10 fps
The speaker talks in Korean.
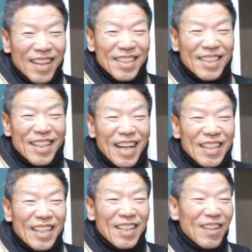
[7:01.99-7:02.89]

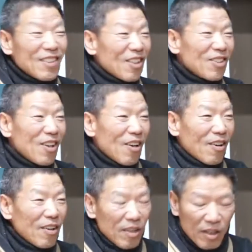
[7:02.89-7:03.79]
시간이 길어져서
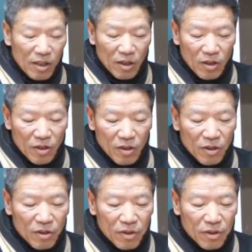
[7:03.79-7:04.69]

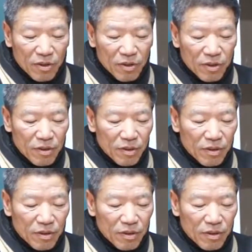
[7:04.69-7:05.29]
그 어,